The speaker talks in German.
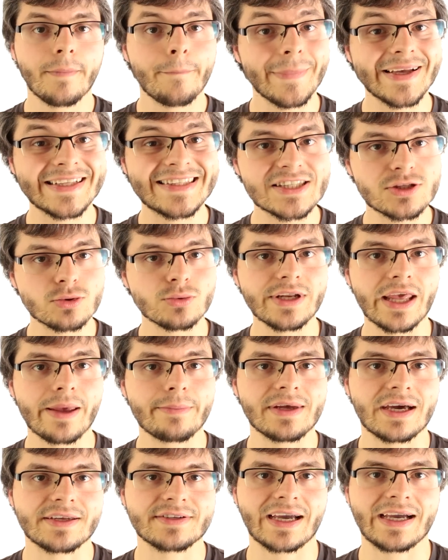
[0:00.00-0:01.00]
Mit
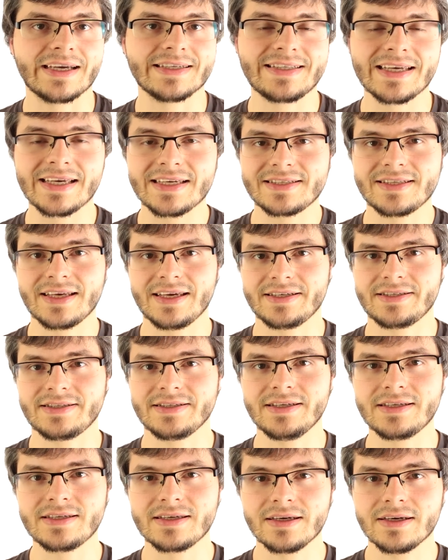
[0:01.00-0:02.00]
zunehmender
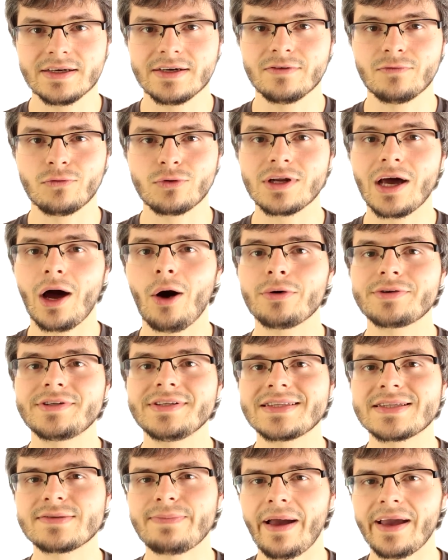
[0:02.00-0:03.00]
3D-Technik wurde auch die
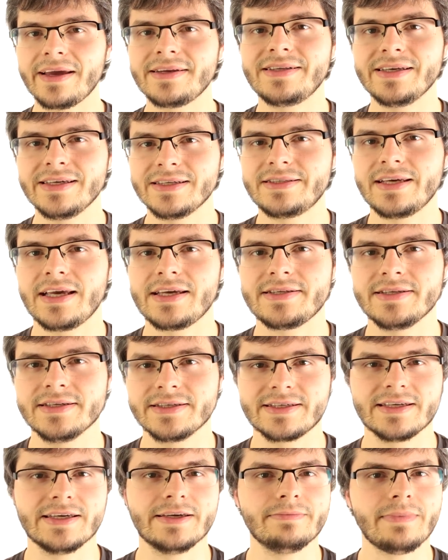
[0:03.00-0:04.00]

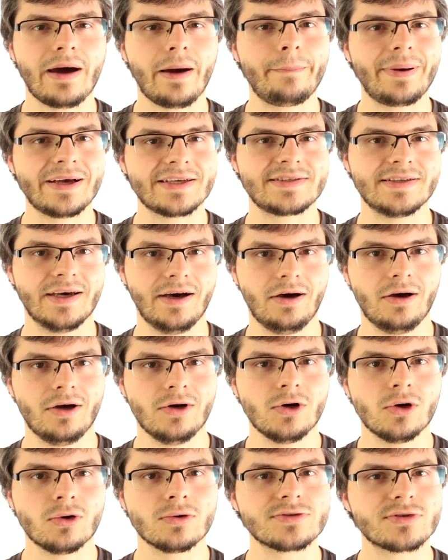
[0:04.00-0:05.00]
2D-Technik immer besser
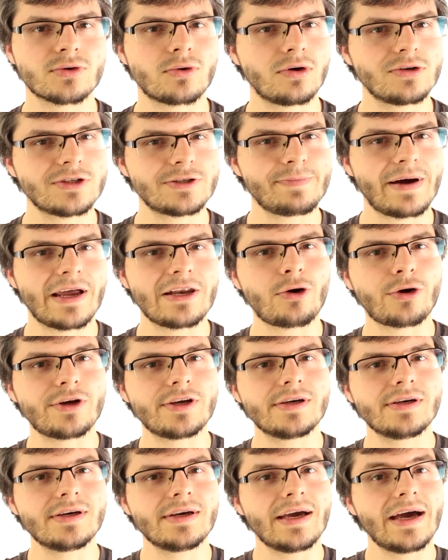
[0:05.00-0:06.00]
und so konnte man
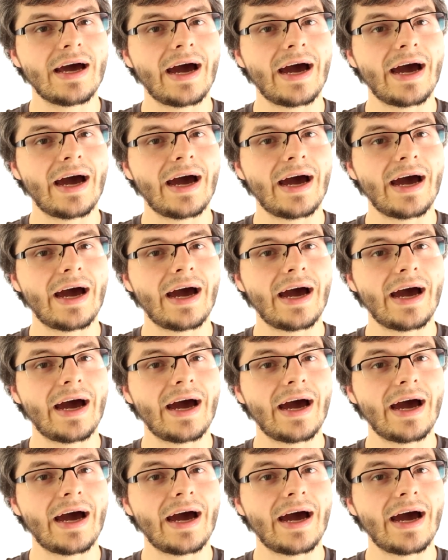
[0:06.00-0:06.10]
neue